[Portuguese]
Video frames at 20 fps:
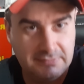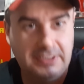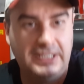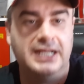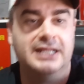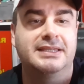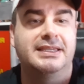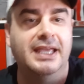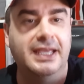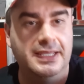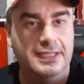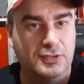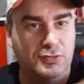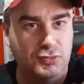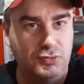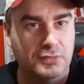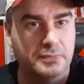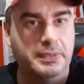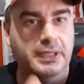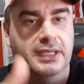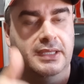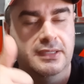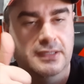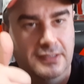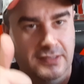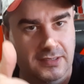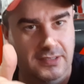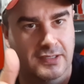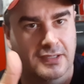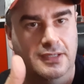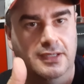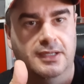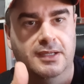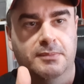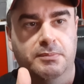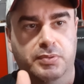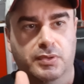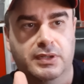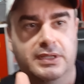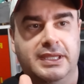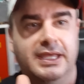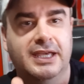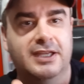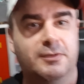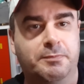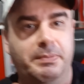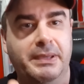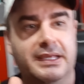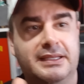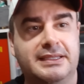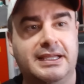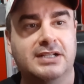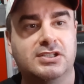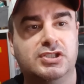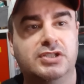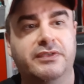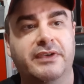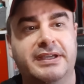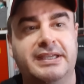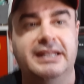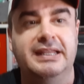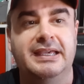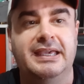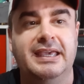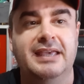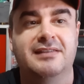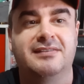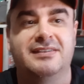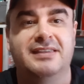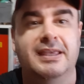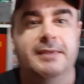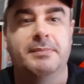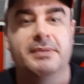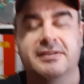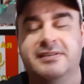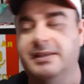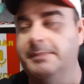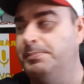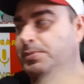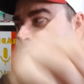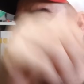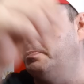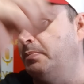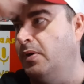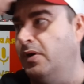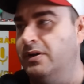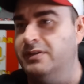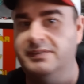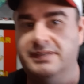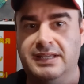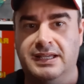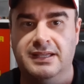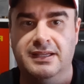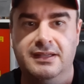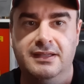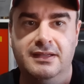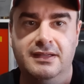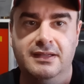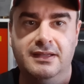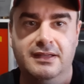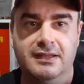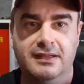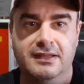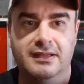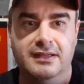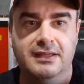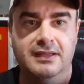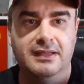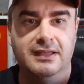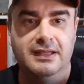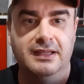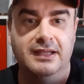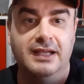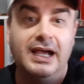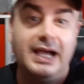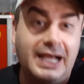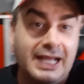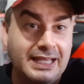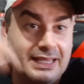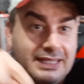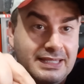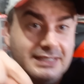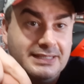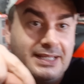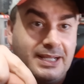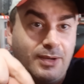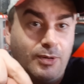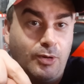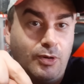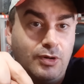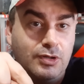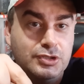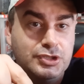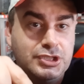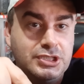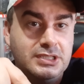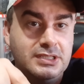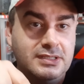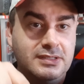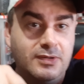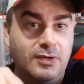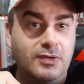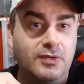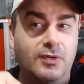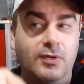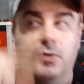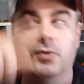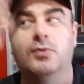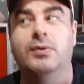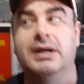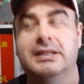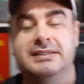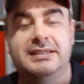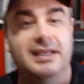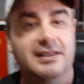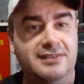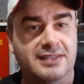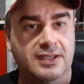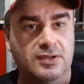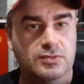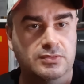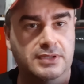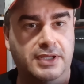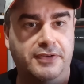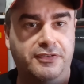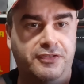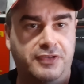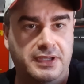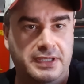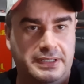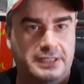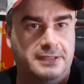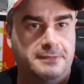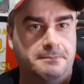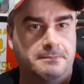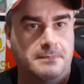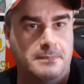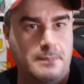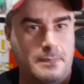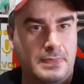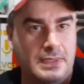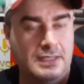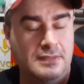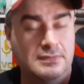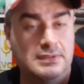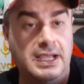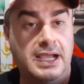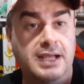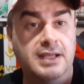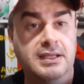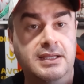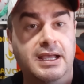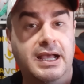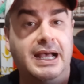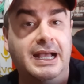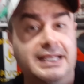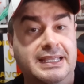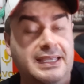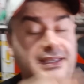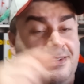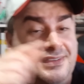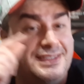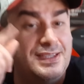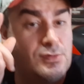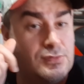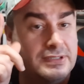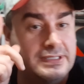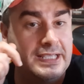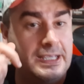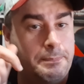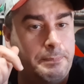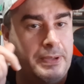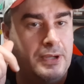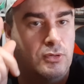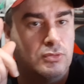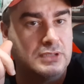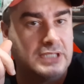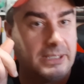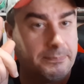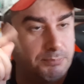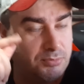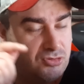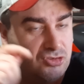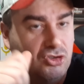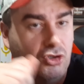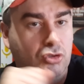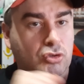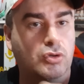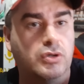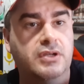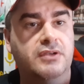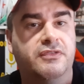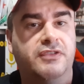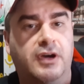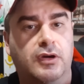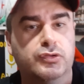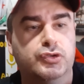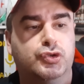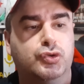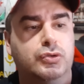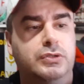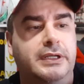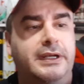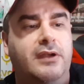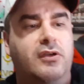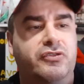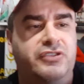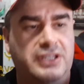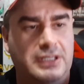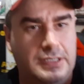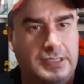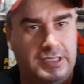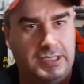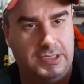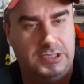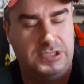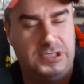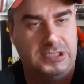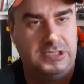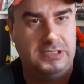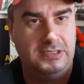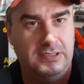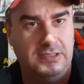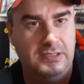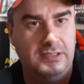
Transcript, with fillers: Até aí tudo bem, porque a expectativa é que ele receba essa proposta ainda hoje ou até segunda-feira, tá? A questão que tem que perguntar para o senhor Dorival Júnior é o seguinte,